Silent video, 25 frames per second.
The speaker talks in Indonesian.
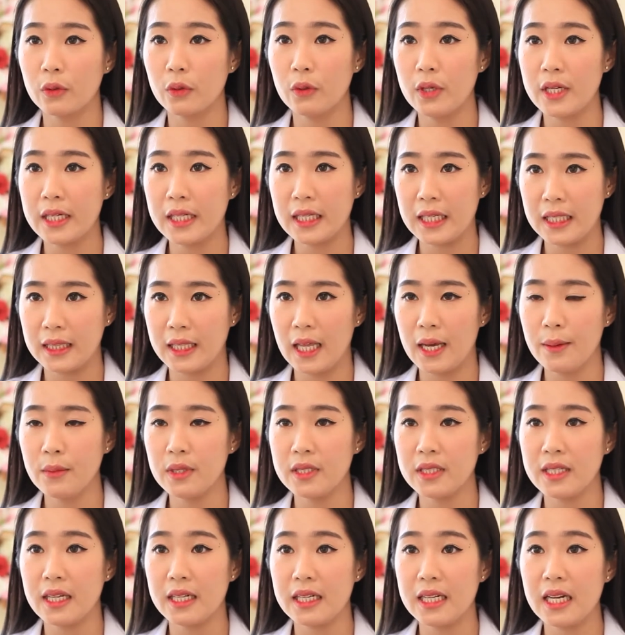kulit kita
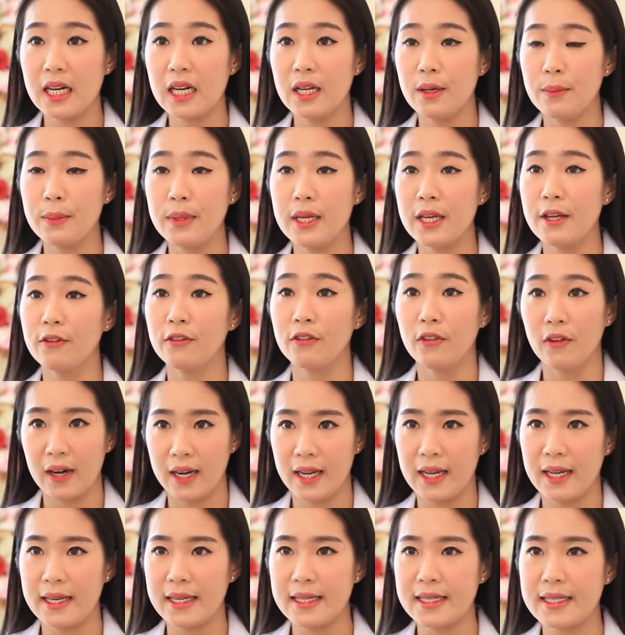menjadi lebih
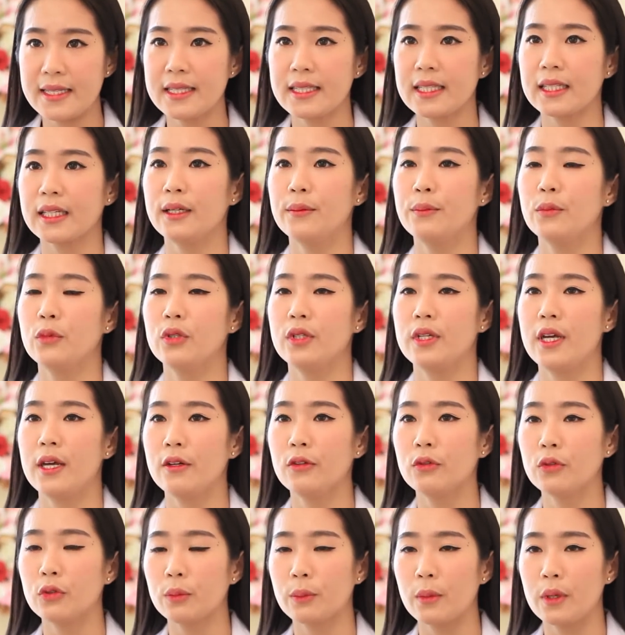fresh,
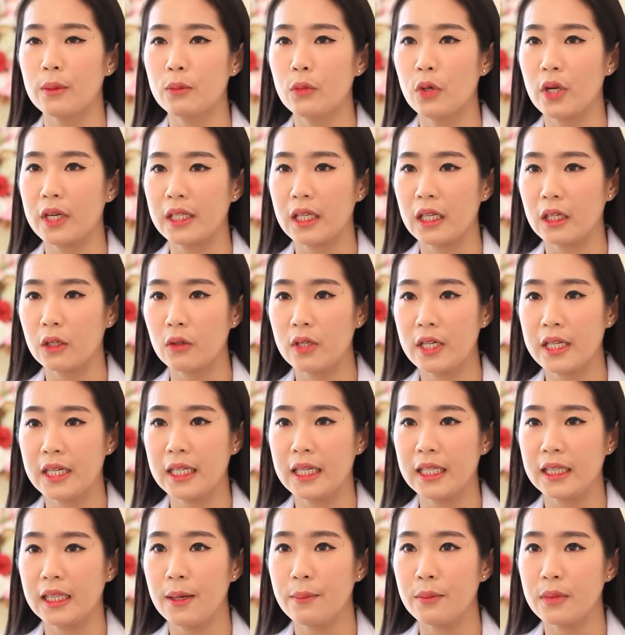kemudian untuk membuat kulit
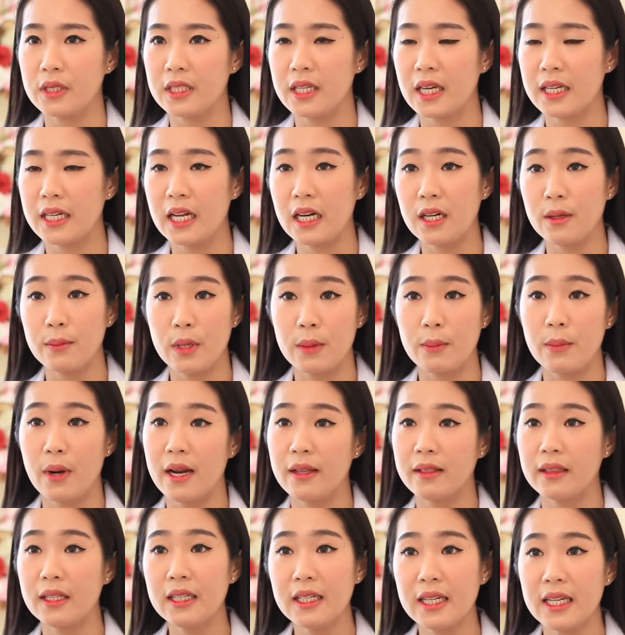kita menjadi lebih
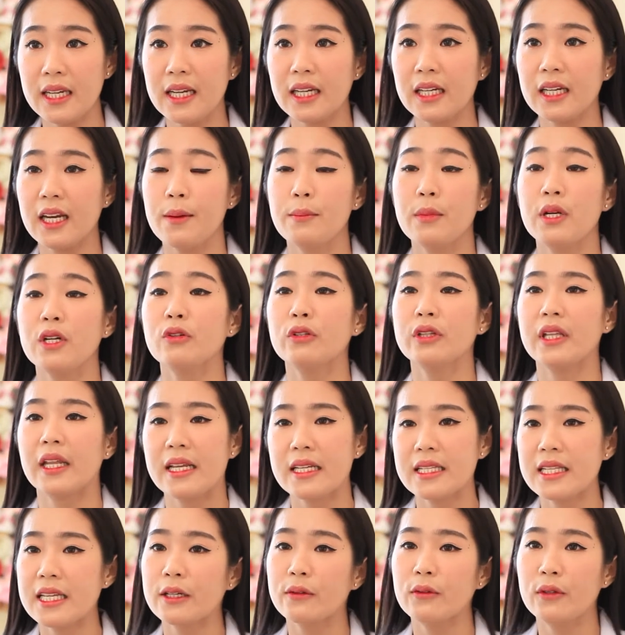brightening dan
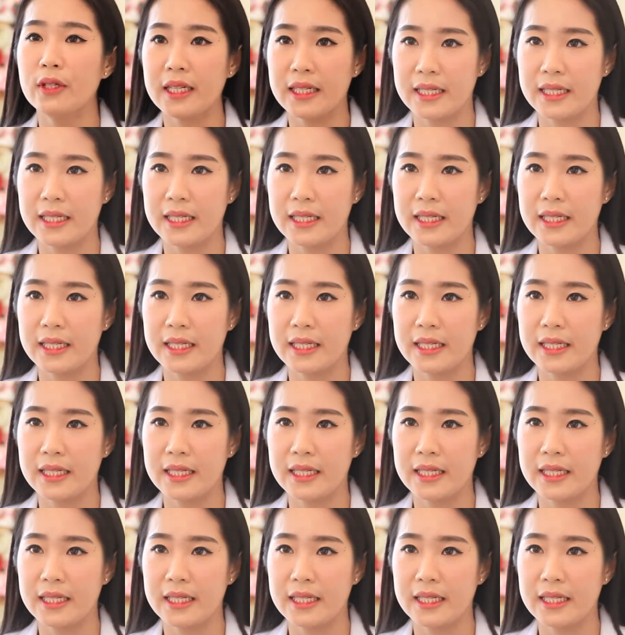menutrisi kulit